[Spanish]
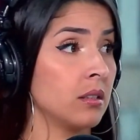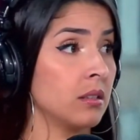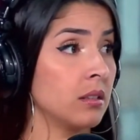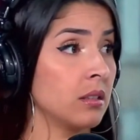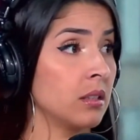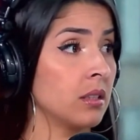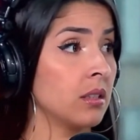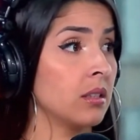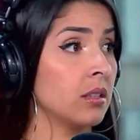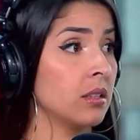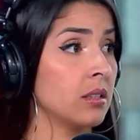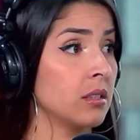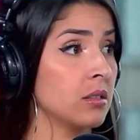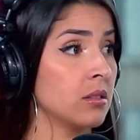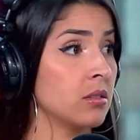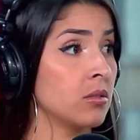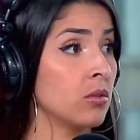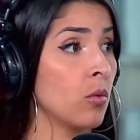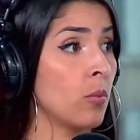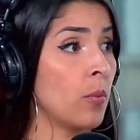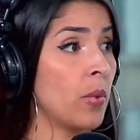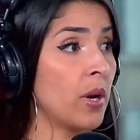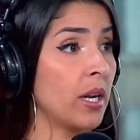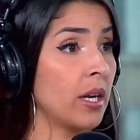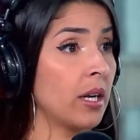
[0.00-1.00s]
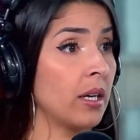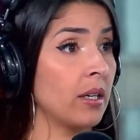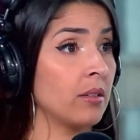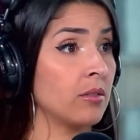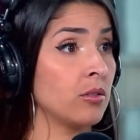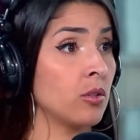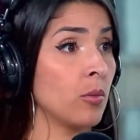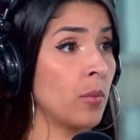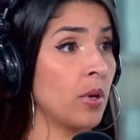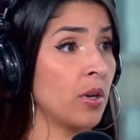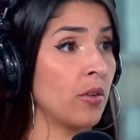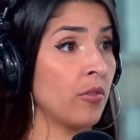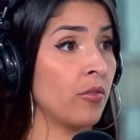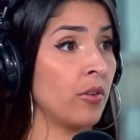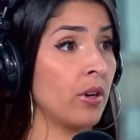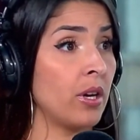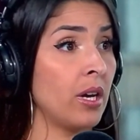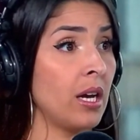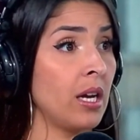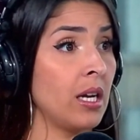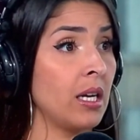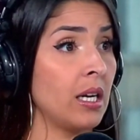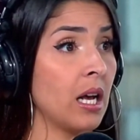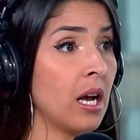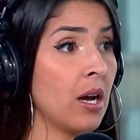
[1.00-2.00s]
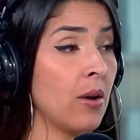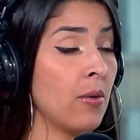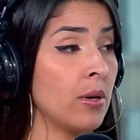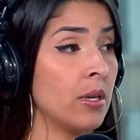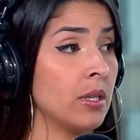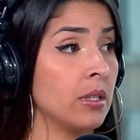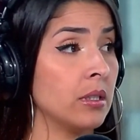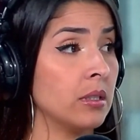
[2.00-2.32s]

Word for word: muy fea. Súper fea y grave.